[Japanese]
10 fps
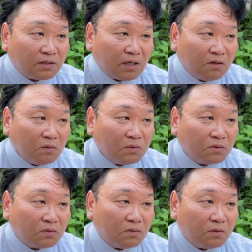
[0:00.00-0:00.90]
付業務
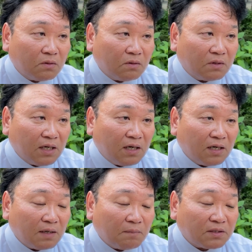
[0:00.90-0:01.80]
のところ
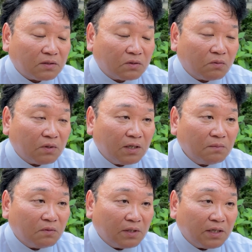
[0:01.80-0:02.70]
がやっぱりそこら
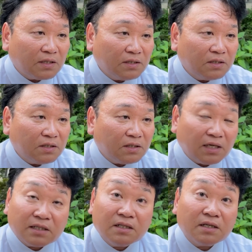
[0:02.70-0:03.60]
辺もねきっちり
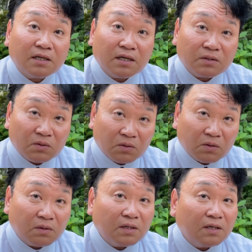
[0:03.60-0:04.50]
やっていかないと
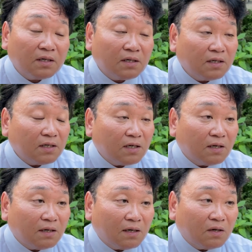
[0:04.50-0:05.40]

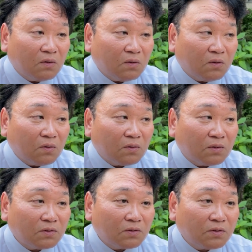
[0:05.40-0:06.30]
あの
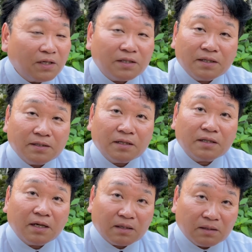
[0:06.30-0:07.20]
それって絶
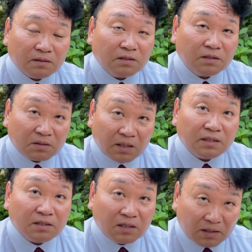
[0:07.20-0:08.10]
対実
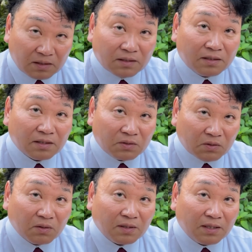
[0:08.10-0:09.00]
現しないんですよ